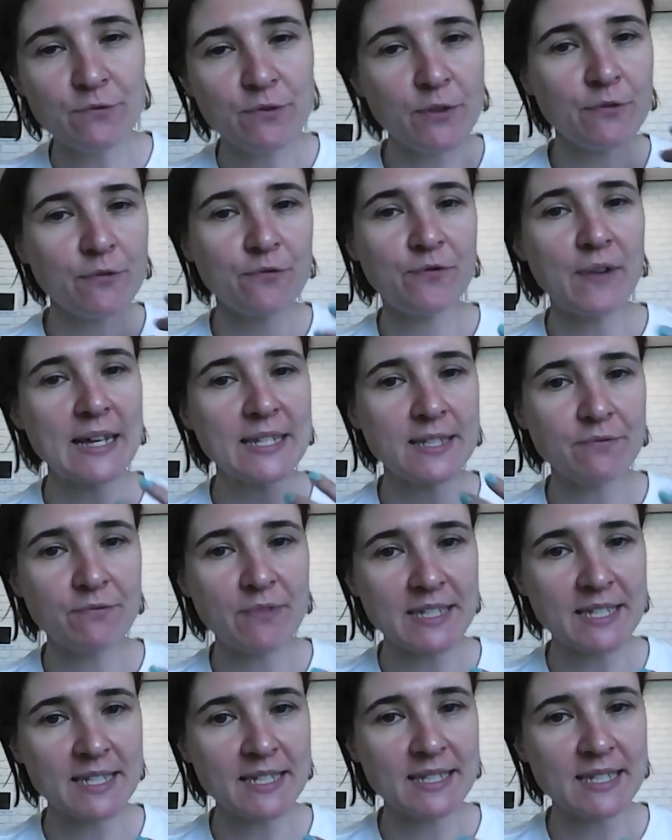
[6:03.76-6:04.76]
Hm. was,
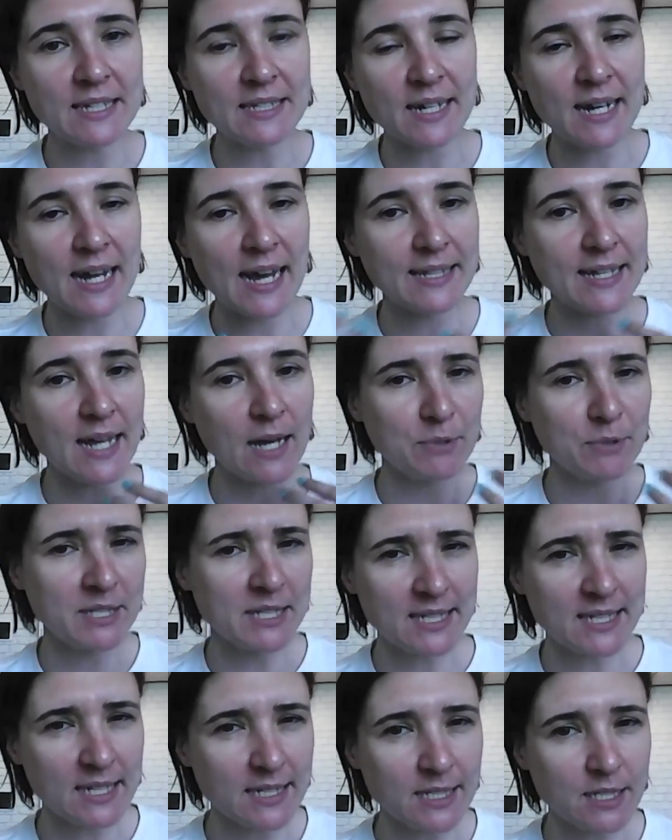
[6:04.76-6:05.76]
was ist da dran? Habe ich
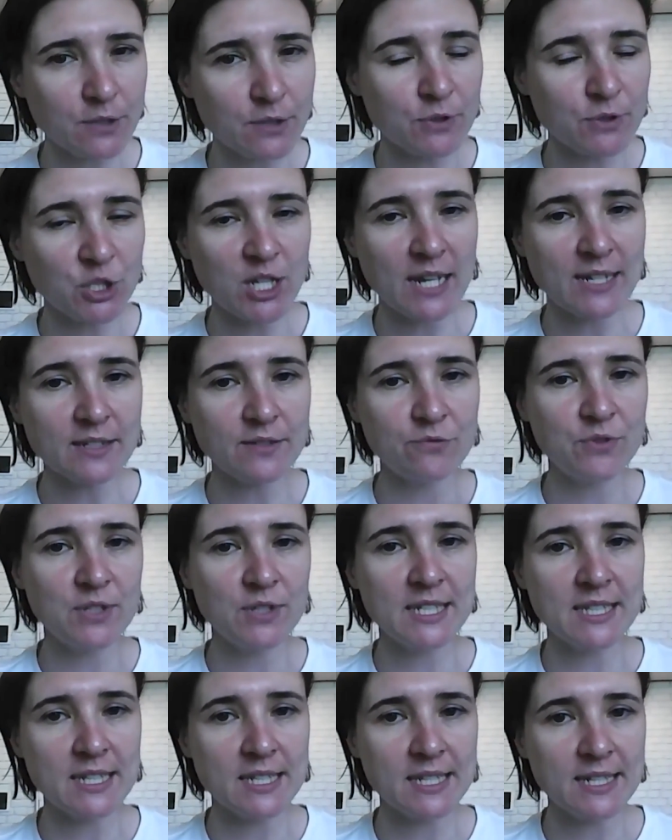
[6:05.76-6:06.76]
das richtig verstanden?
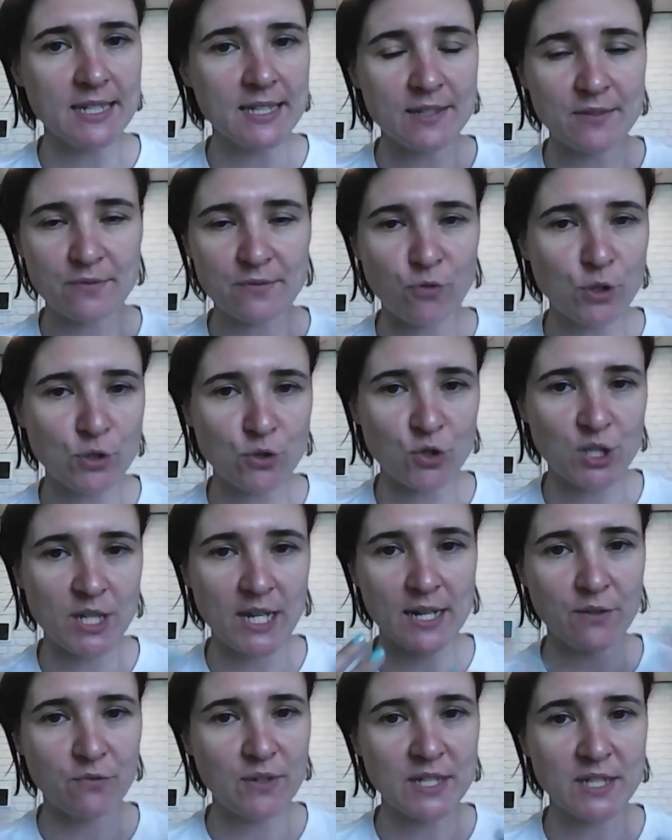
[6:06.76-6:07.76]
Wie ist das jetzt
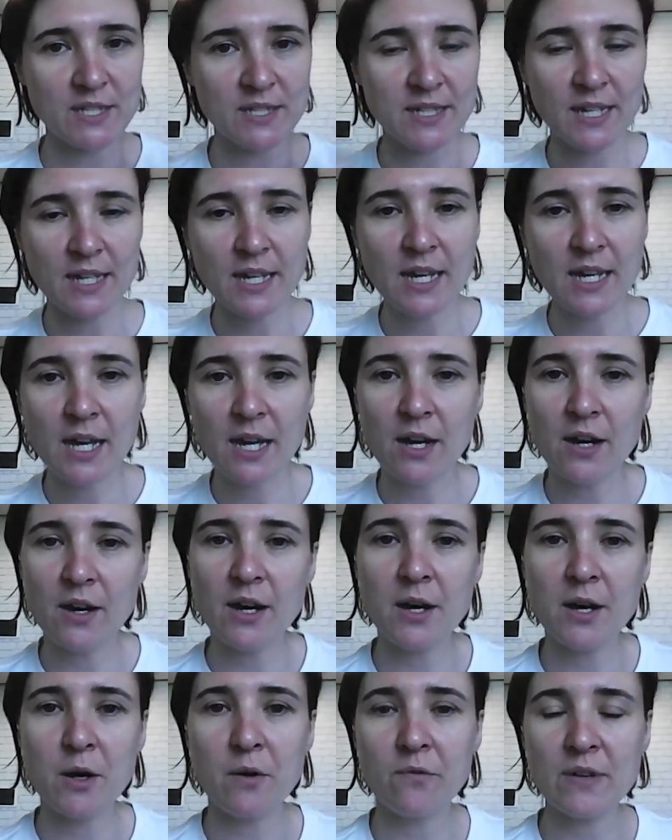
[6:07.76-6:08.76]
vorzustellen, was äh,
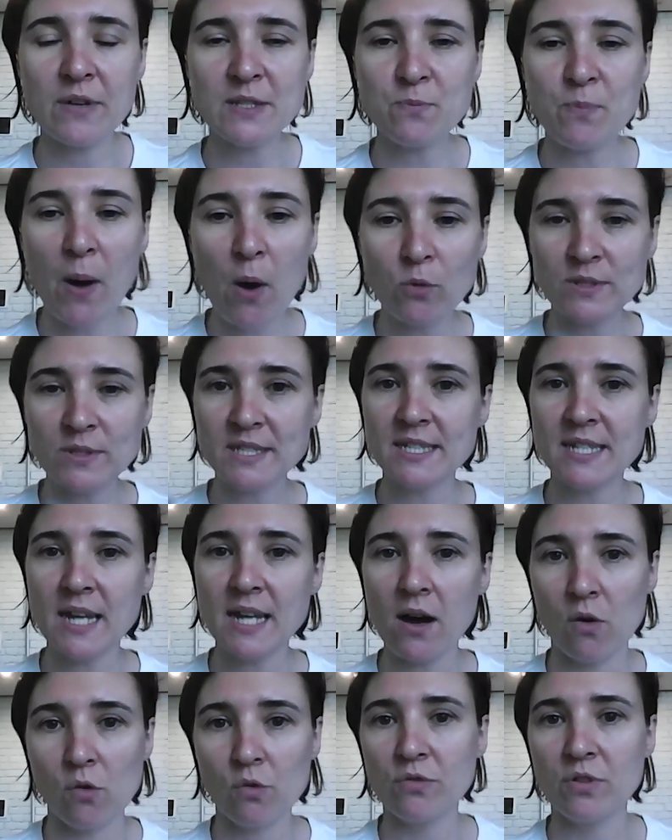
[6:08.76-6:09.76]
was bauen Sie
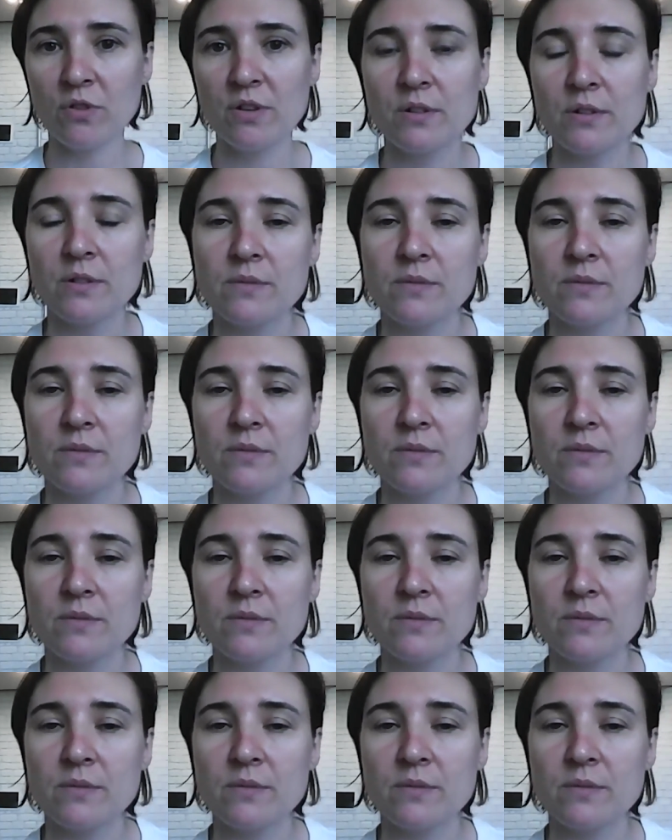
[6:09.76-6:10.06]
da auf?